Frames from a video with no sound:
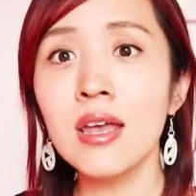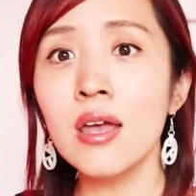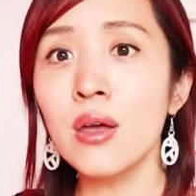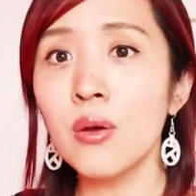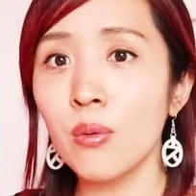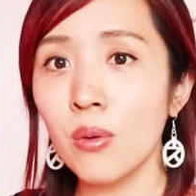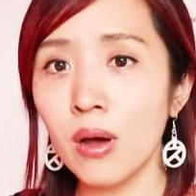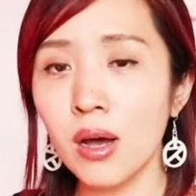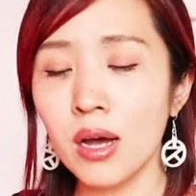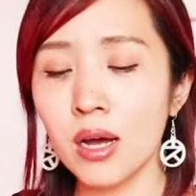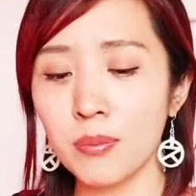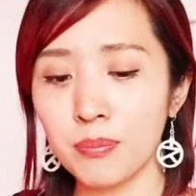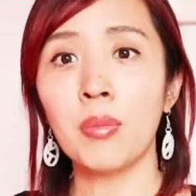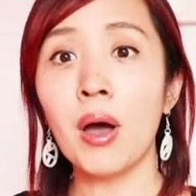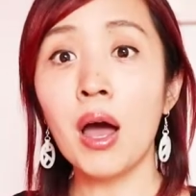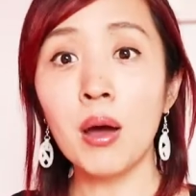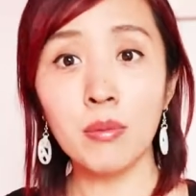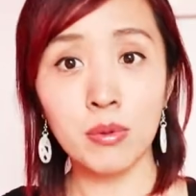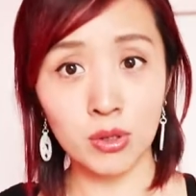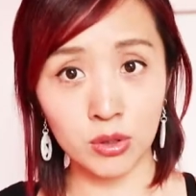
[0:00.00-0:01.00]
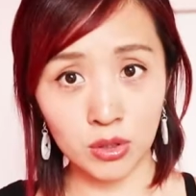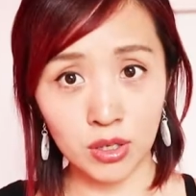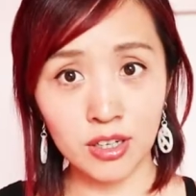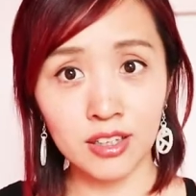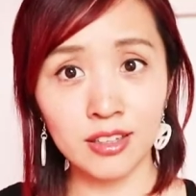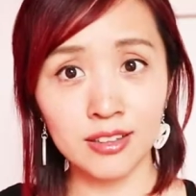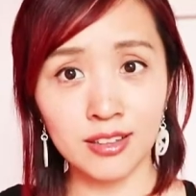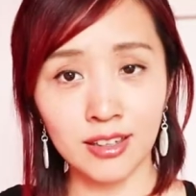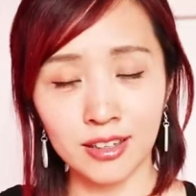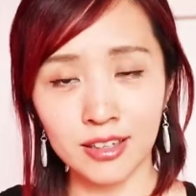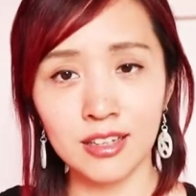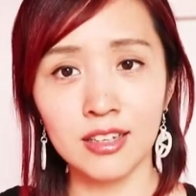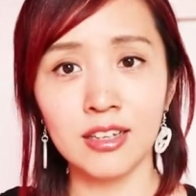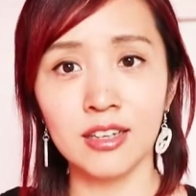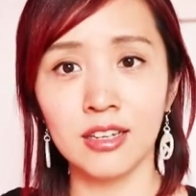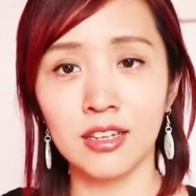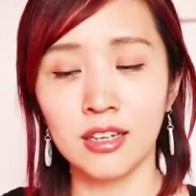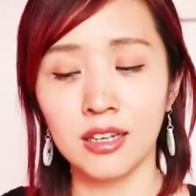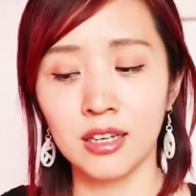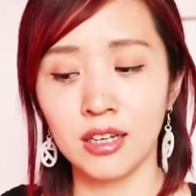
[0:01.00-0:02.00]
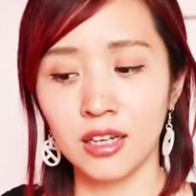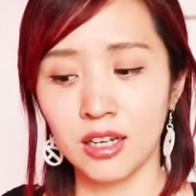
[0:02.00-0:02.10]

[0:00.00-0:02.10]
はパーマをかけたり